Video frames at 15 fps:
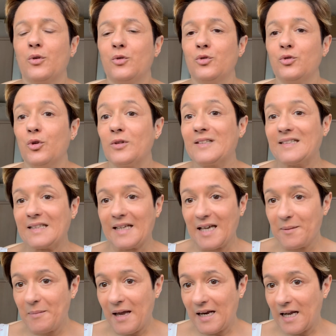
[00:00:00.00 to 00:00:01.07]
une
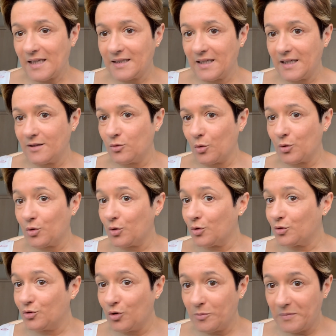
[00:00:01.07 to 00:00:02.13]
très belle année donc
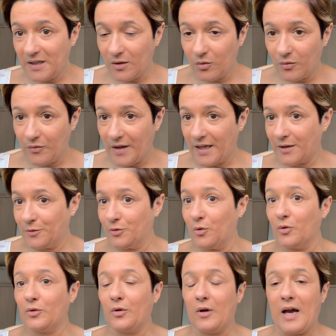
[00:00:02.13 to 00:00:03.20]
2020
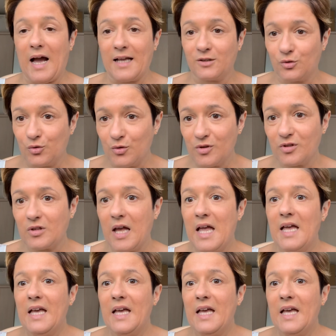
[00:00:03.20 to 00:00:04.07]
donc à tous